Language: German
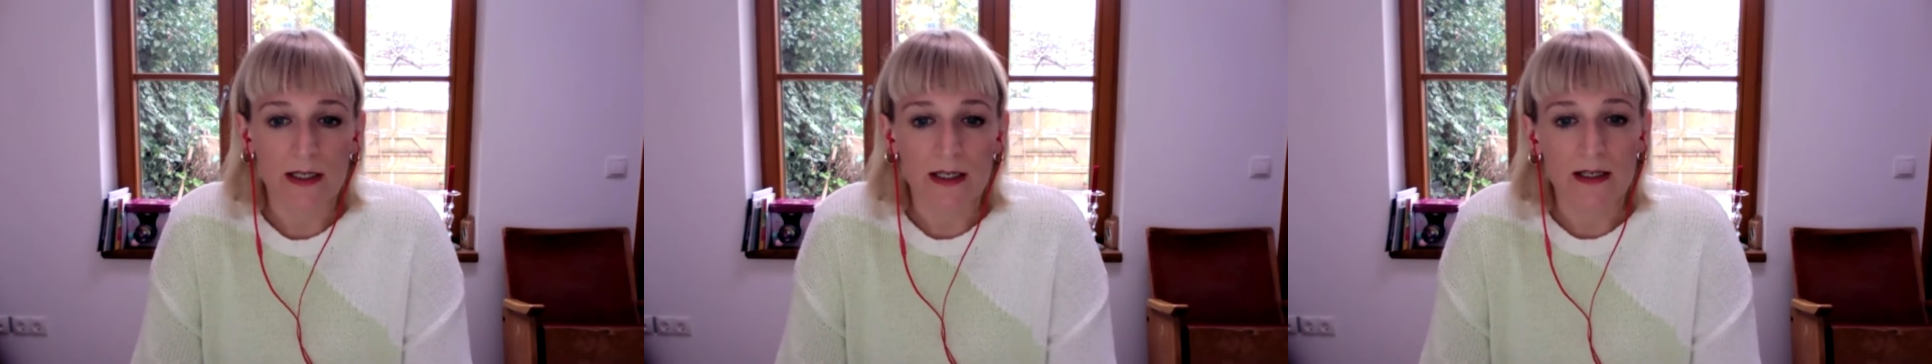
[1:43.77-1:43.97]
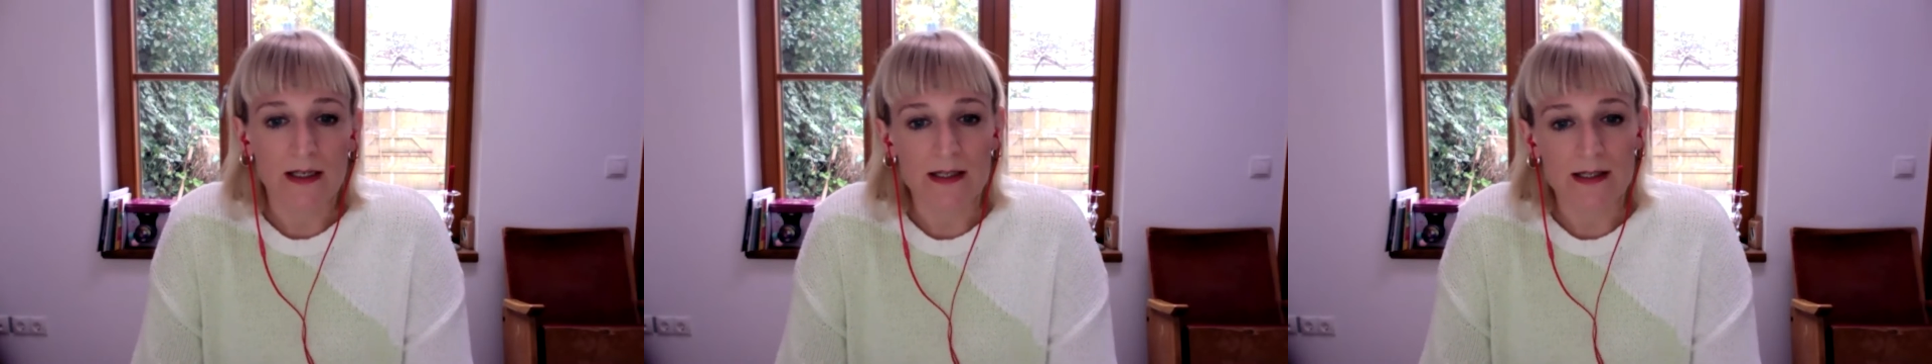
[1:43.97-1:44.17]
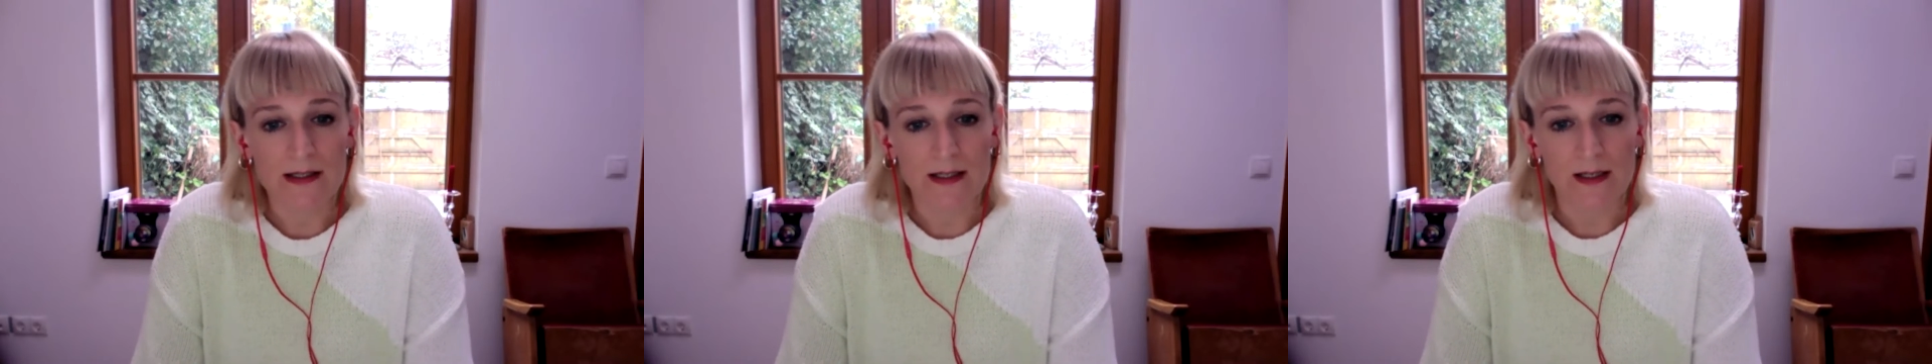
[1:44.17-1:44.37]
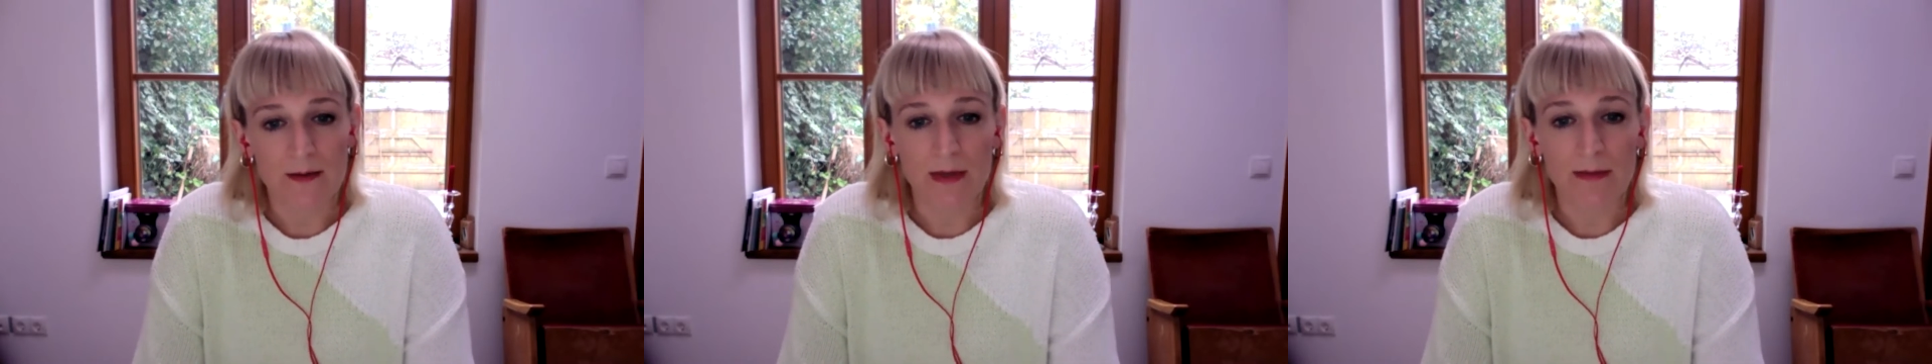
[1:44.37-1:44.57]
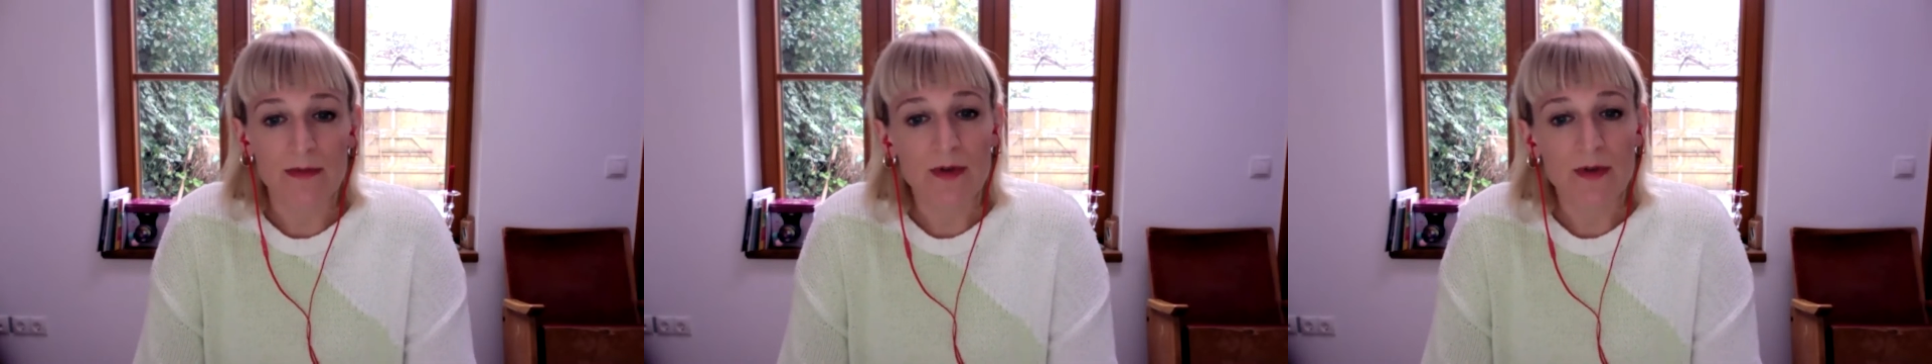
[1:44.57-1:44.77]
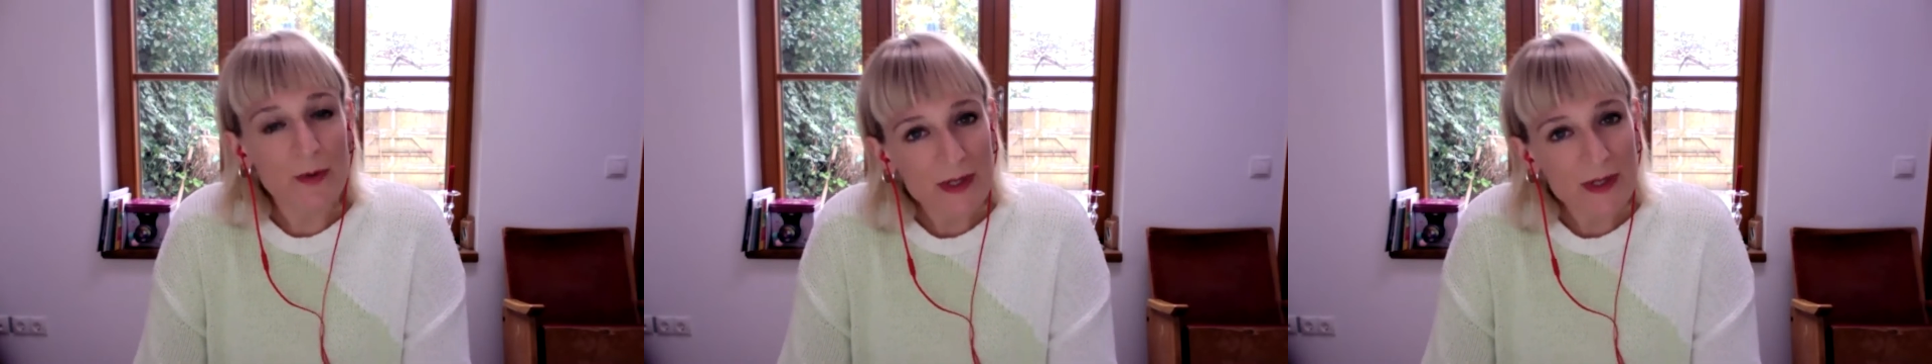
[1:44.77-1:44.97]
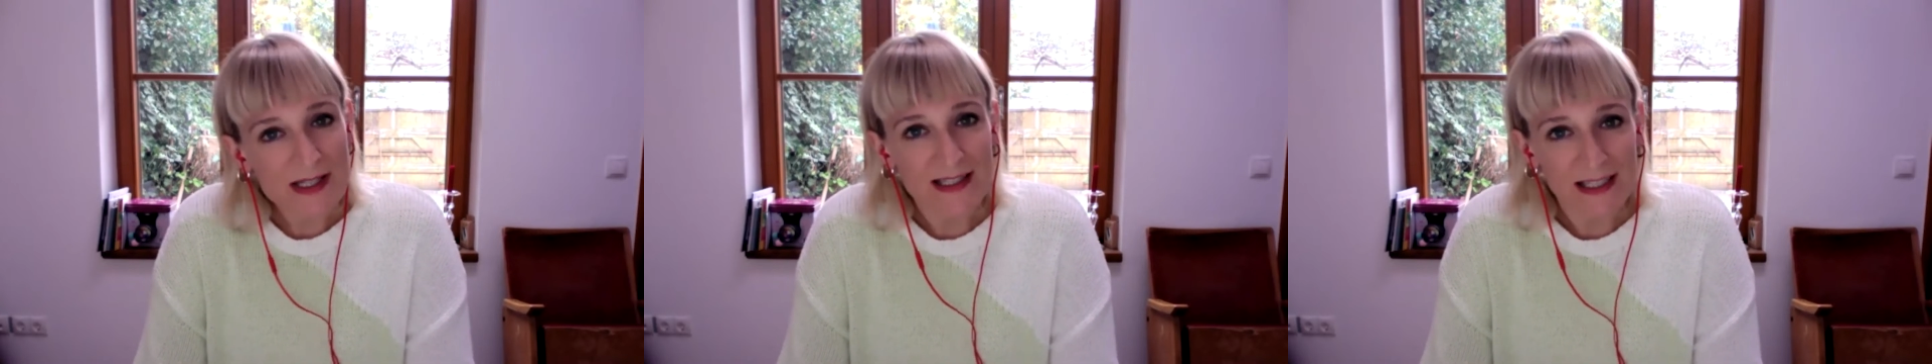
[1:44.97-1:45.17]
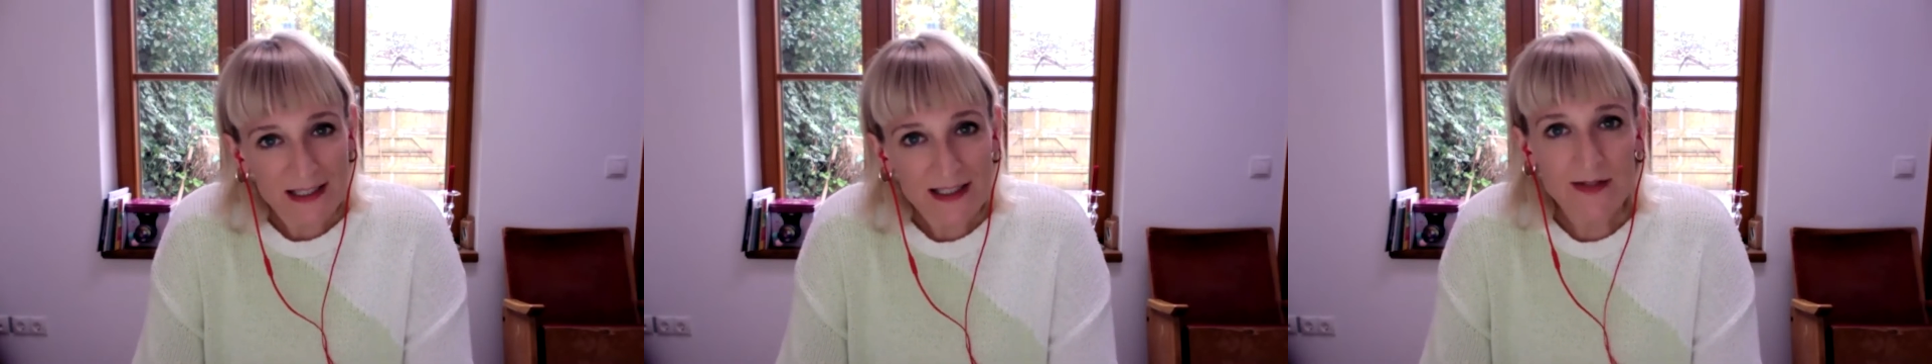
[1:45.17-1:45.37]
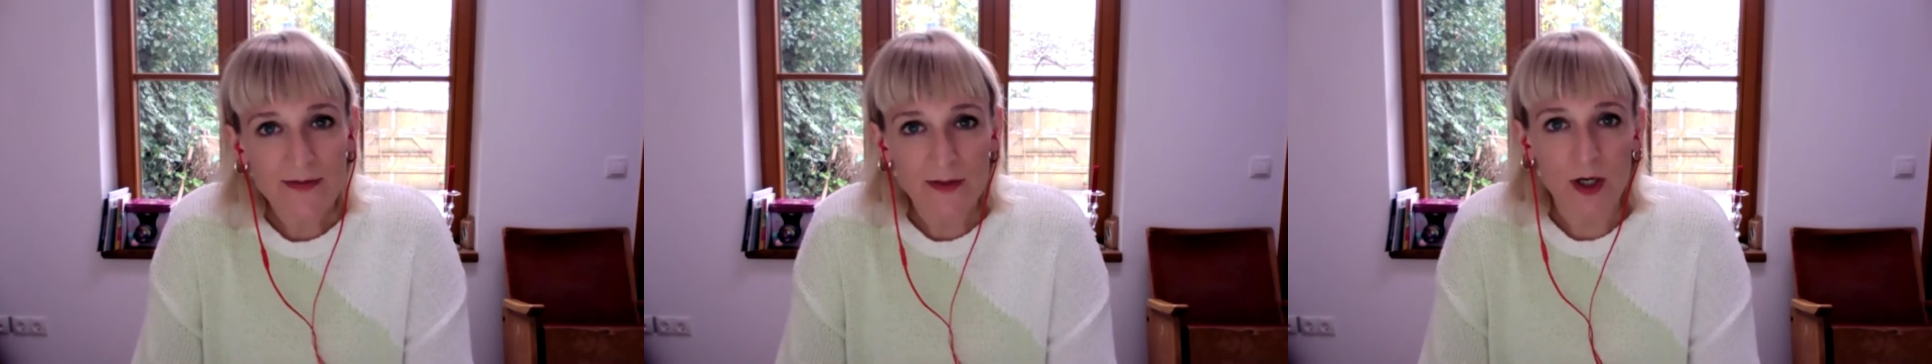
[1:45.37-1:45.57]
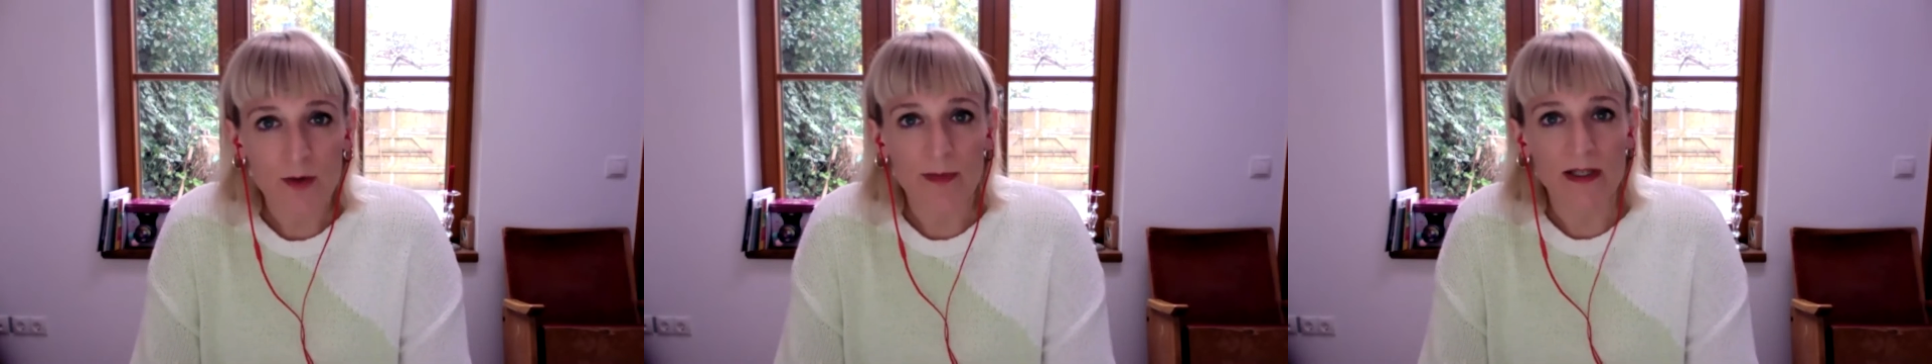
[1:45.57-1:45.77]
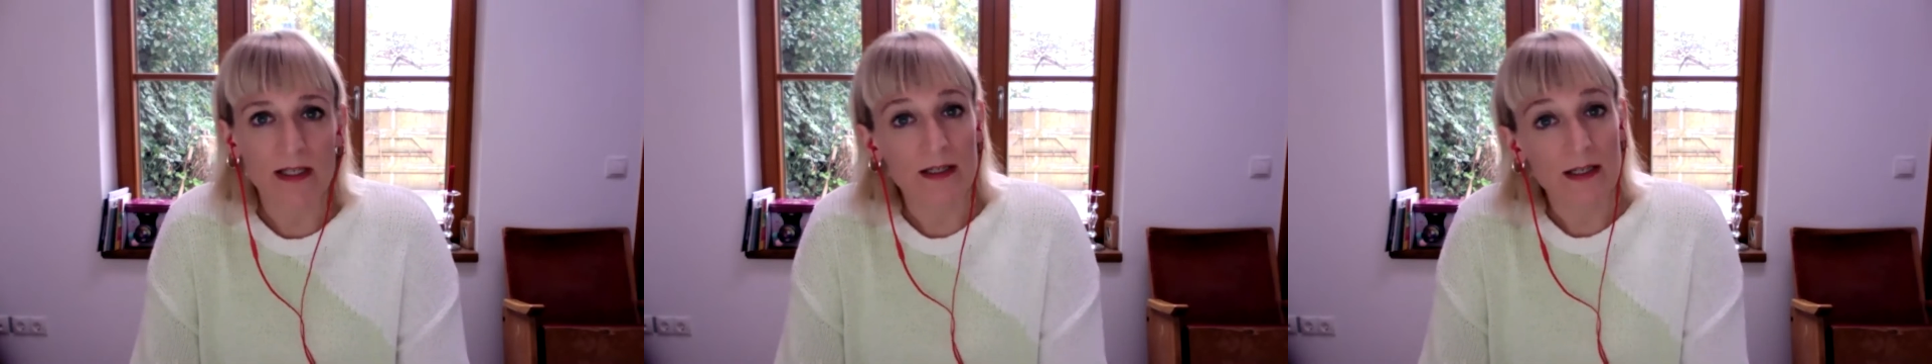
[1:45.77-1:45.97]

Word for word: das ist dann beim Trost ähnlich wie auch bei der